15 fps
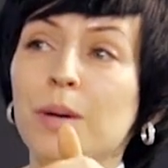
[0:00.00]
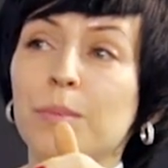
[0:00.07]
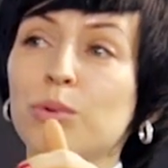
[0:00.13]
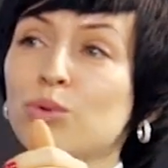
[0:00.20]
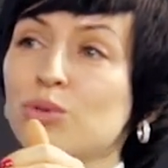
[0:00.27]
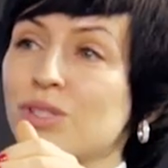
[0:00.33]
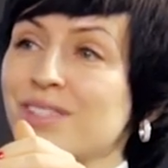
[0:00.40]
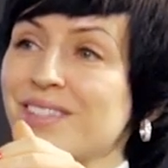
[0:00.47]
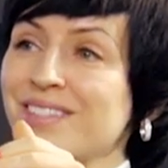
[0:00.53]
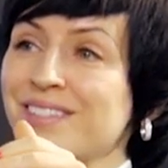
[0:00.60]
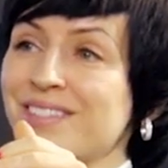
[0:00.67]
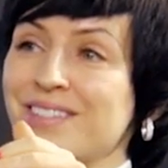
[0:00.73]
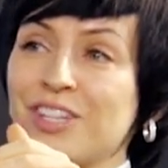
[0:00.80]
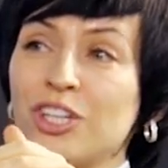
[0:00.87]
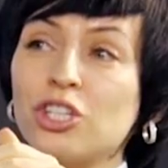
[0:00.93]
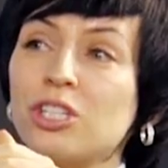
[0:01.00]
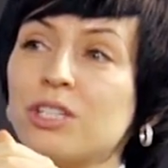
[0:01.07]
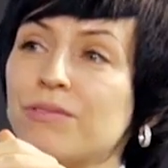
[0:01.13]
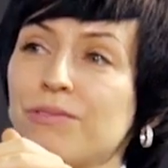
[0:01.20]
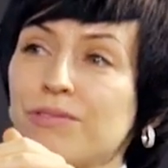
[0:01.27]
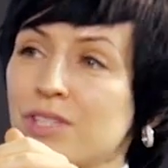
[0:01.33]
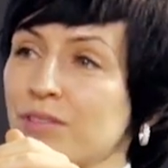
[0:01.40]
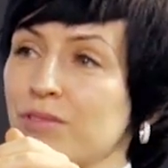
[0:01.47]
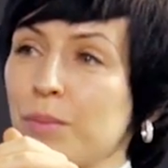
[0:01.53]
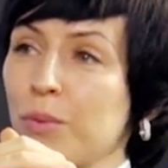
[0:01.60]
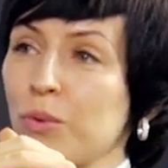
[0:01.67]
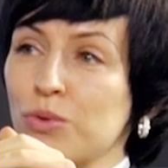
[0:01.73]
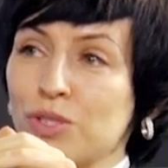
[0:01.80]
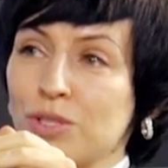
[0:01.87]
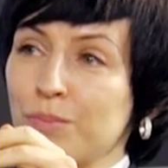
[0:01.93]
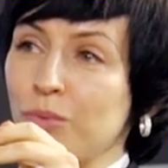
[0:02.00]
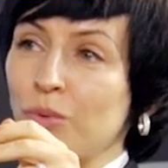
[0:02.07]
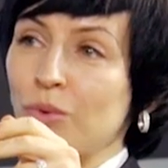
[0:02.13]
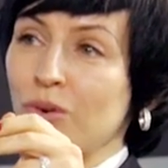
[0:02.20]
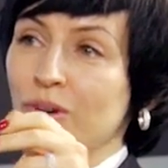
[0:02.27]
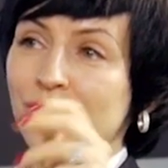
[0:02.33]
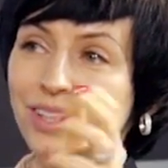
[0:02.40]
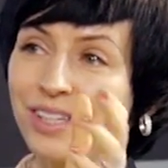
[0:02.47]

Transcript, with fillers: плюс э, решив все вопросы по